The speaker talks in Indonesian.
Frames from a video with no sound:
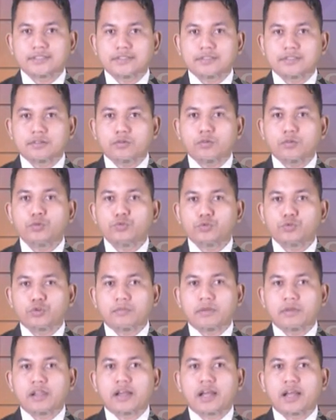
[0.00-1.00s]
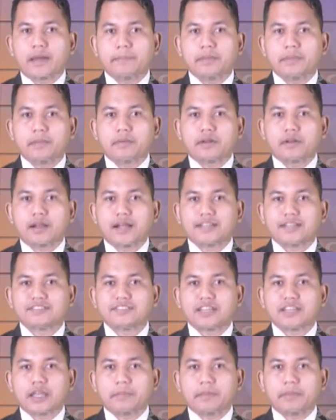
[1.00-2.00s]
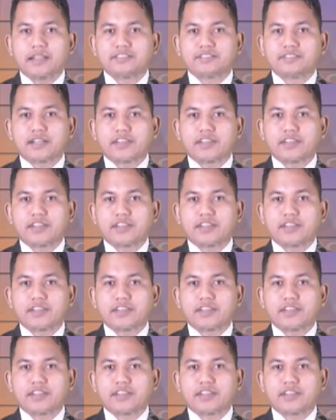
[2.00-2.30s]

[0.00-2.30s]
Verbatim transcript: untuk melengkapi berkas administrasi